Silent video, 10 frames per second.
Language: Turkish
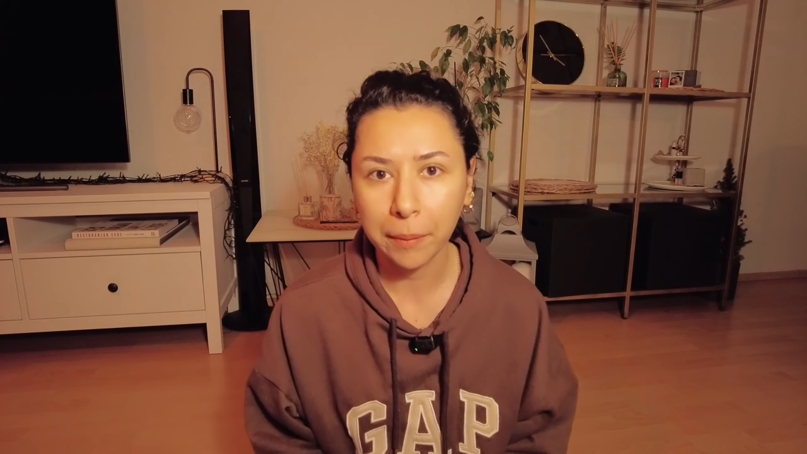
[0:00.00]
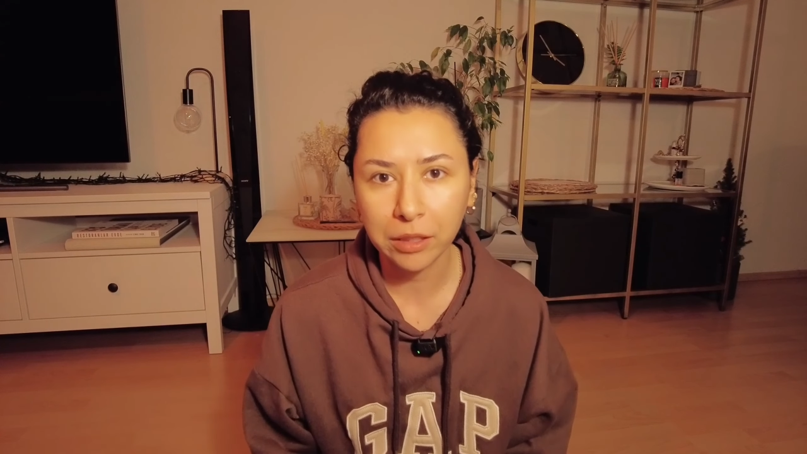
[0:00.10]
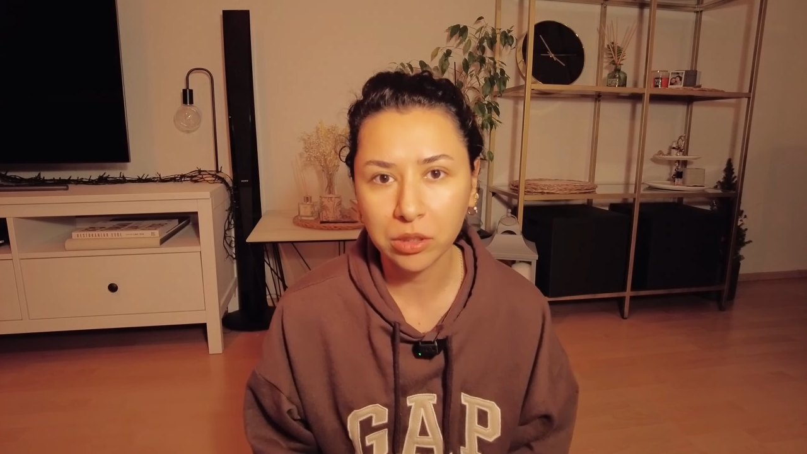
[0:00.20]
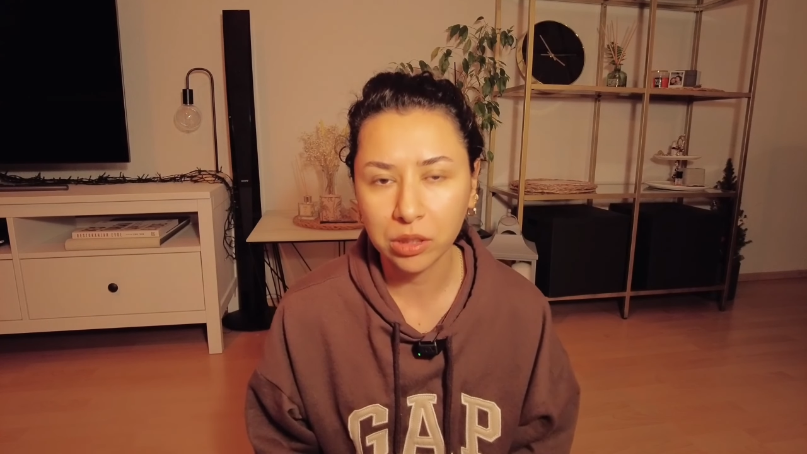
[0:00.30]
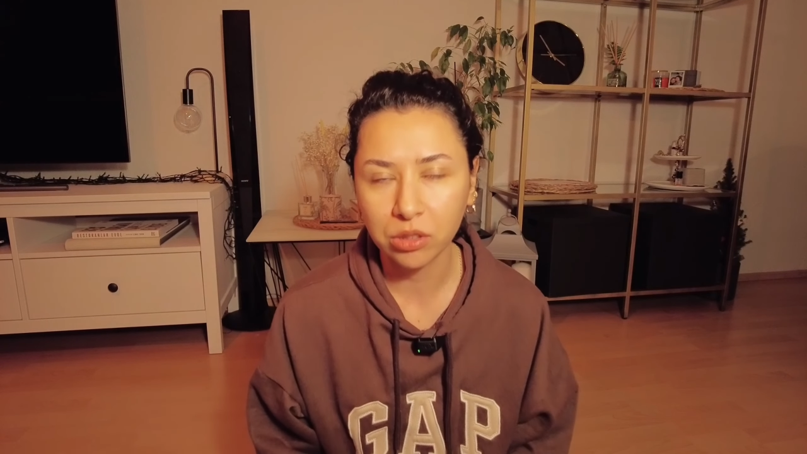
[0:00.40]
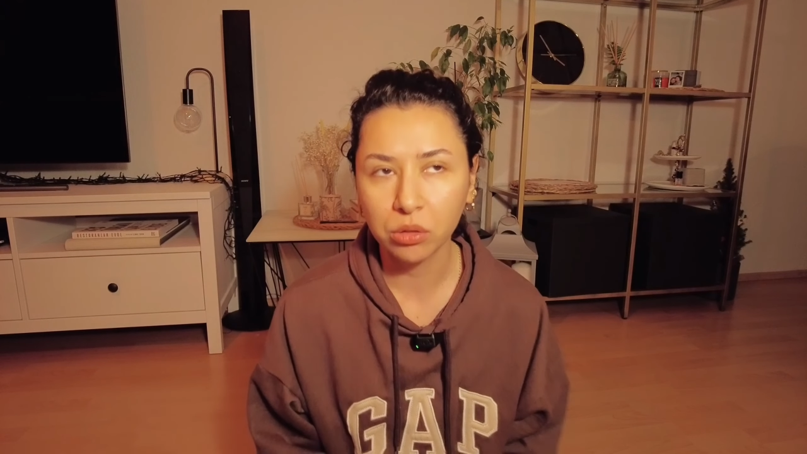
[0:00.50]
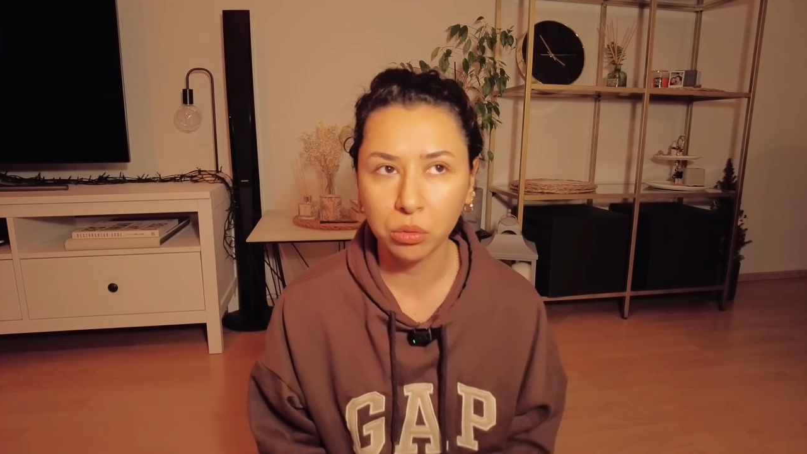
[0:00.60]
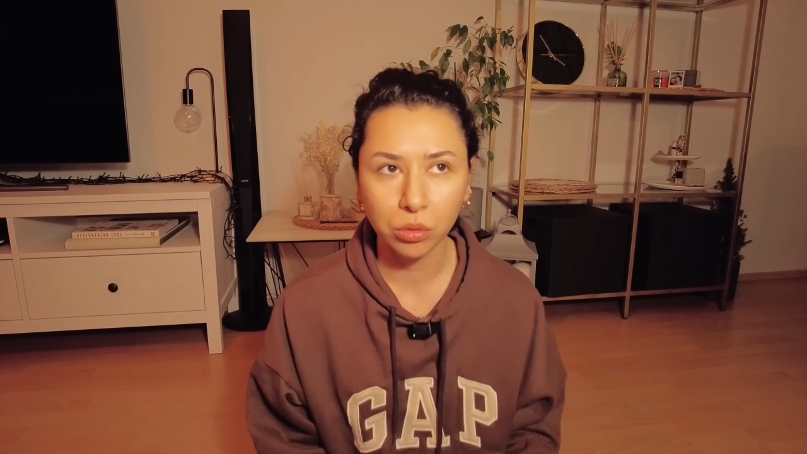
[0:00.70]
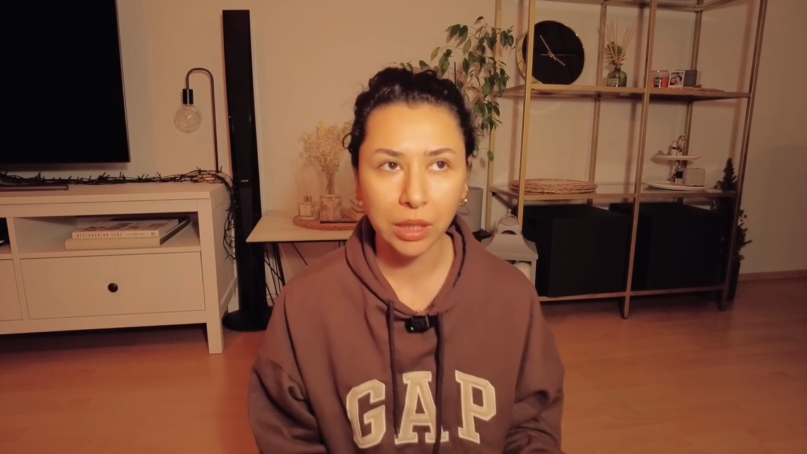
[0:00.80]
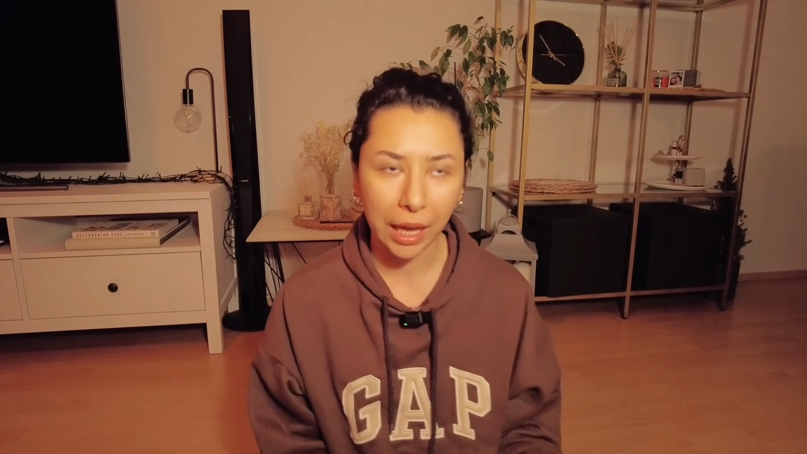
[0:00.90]
başlayınca
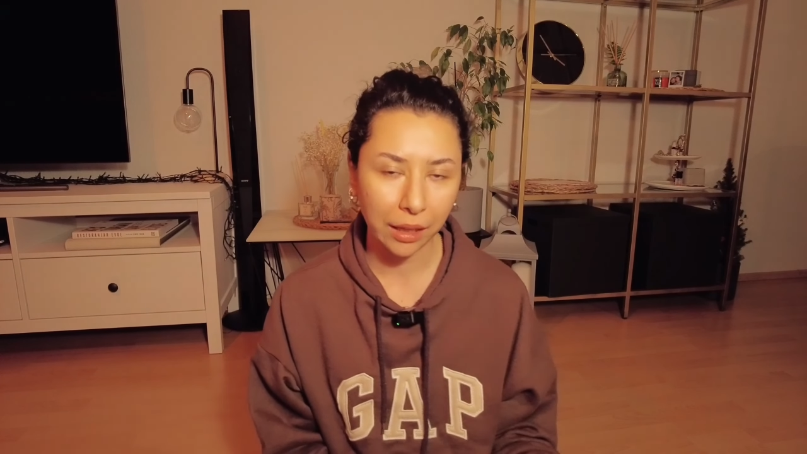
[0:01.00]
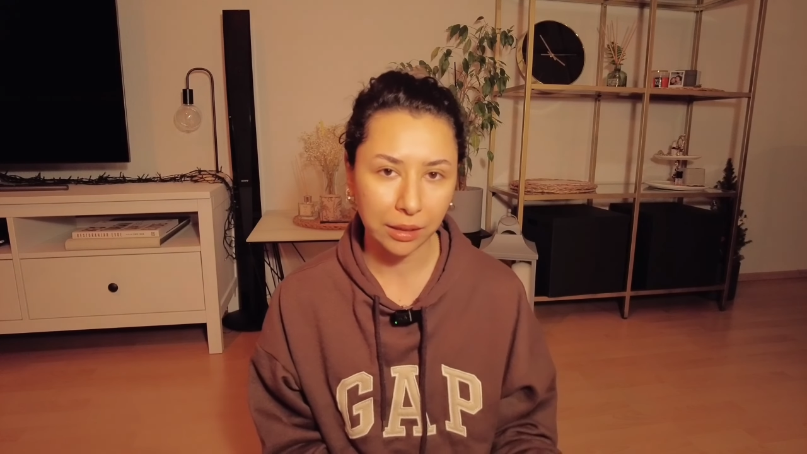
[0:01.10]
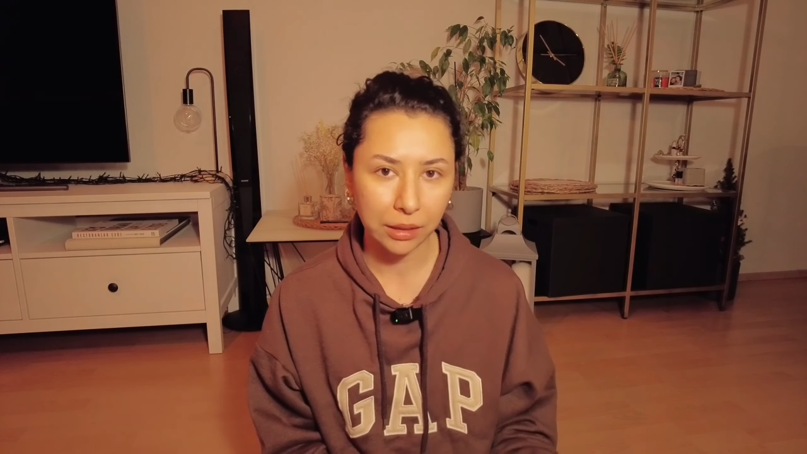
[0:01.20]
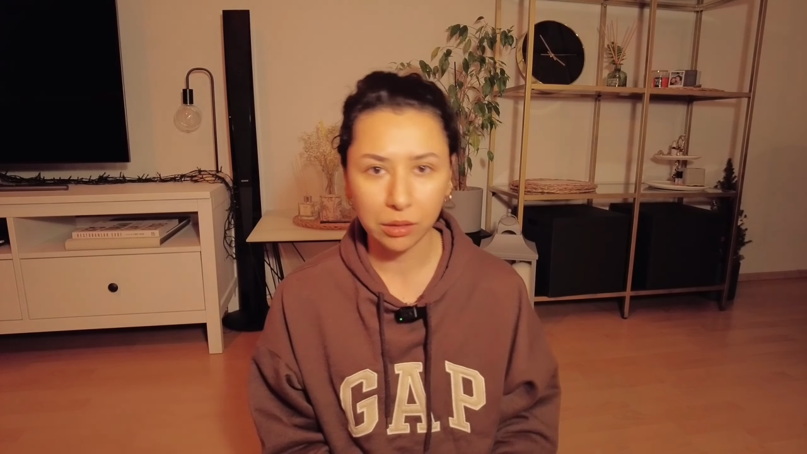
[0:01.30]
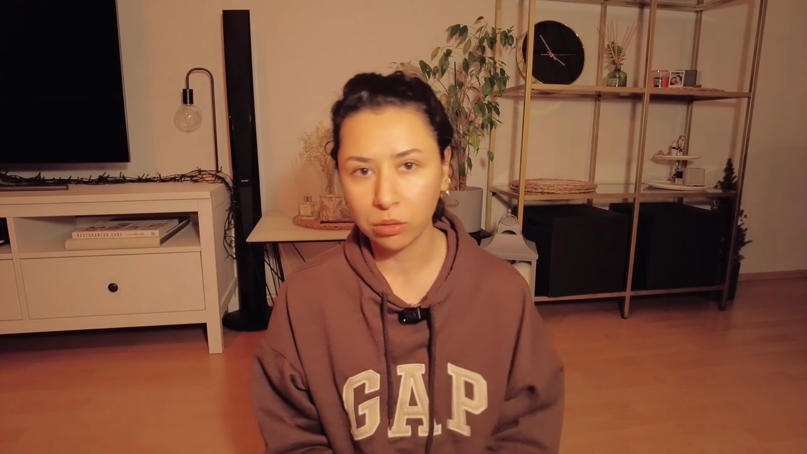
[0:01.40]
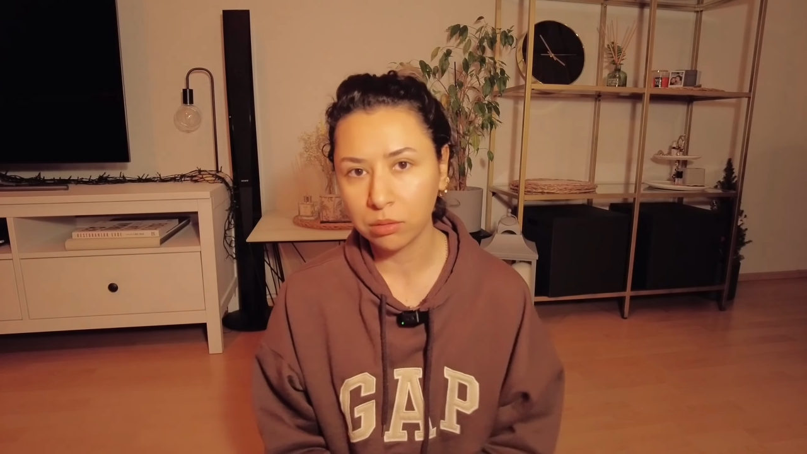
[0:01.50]
onun geldiği